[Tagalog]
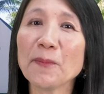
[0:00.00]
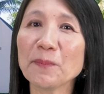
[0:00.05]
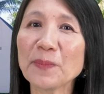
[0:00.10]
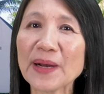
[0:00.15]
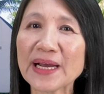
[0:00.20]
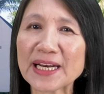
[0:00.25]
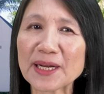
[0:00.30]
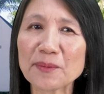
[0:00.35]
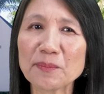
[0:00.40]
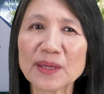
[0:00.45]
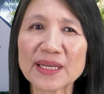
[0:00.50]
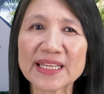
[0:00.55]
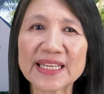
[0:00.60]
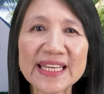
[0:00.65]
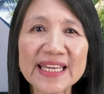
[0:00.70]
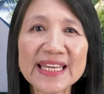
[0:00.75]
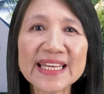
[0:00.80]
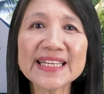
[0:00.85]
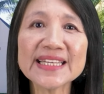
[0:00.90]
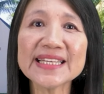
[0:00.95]
para
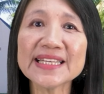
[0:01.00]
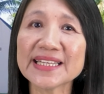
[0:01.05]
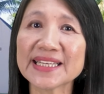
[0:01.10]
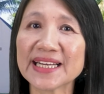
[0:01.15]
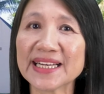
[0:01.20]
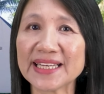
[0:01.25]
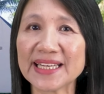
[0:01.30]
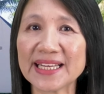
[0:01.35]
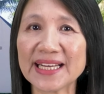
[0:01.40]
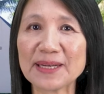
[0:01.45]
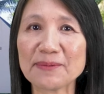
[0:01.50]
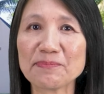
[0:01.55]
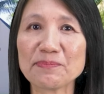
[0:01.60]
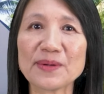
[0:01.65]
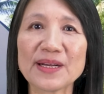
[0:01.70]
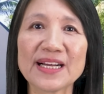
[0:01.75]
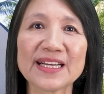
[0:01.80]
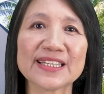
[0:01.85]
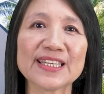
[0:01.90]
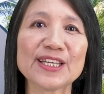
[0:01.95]
maging
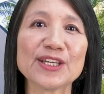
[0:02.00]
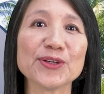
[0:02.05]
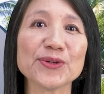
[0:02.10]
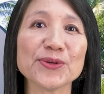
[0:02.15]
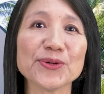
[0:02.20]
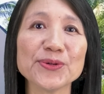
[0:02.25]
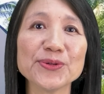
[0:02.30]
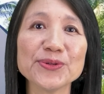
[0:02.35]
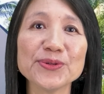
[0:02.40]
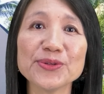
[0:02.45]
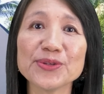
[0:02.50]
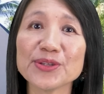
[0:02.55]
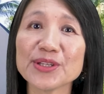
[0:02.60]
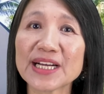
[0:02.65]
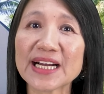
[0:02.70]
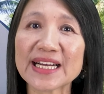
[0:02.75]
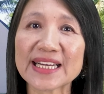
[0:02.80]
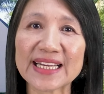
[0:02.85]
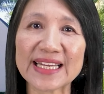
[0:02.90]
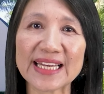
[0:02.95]
ganap ang iyong
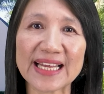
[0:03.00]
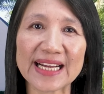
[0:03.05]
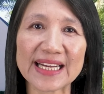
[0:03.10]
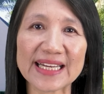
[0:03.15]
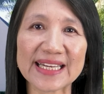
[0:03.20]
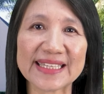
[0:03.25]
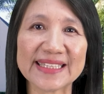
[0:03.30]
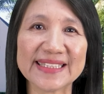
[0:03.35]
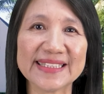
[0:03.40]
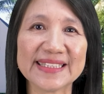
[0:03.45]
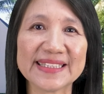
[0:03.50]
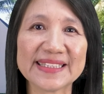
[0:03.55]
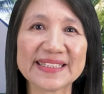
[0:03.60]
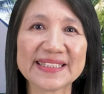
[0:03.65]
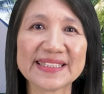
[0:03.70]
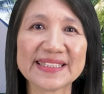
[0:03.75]
kagalakan.